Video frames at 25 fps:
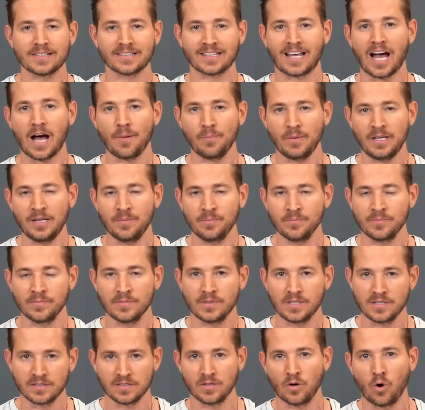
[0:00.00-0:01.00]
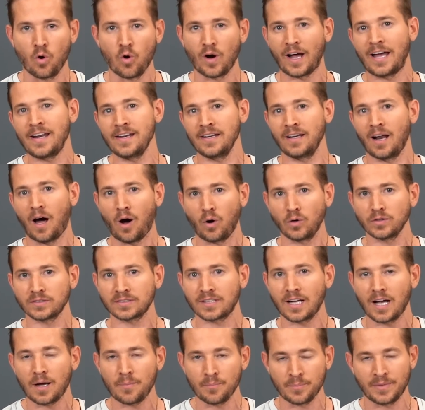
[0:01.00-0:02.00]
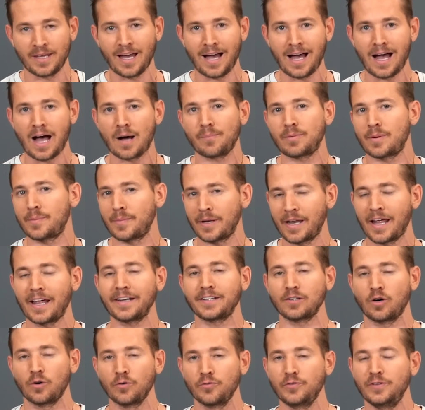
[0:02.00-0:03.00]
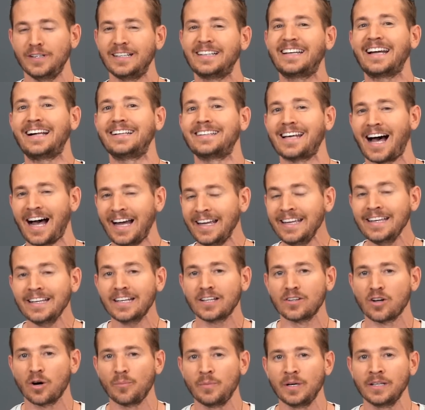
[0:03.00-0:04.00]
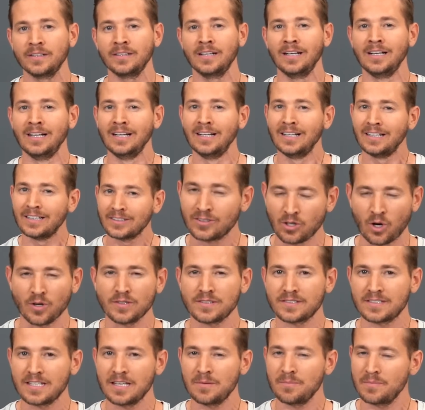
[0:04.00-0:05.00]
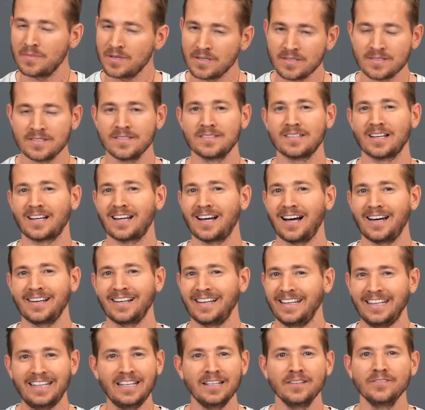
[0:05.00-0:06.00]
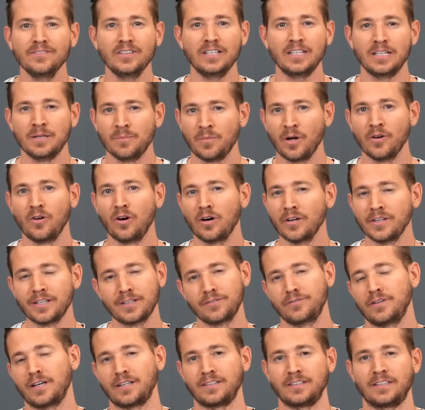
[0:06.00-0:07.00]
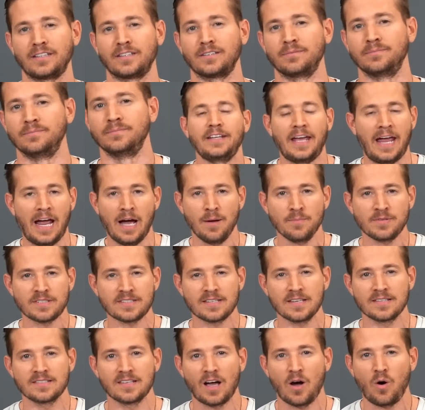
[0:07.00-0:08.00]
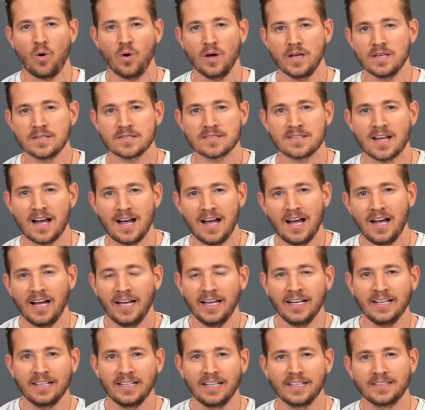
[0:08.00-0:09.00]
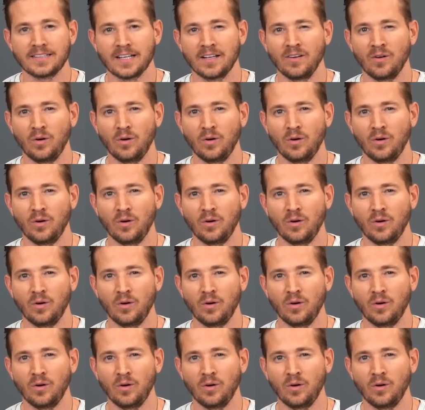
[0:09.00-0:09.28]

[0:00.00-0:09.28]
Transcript: es gab eben diese horrenden Ausgaben, ja, aber man hat auch viel Geld eingenommen. Trotzdem ist dieser Kader irgendwie immer noch nicht fertig. Die ärmste Sau ist da eigentlich der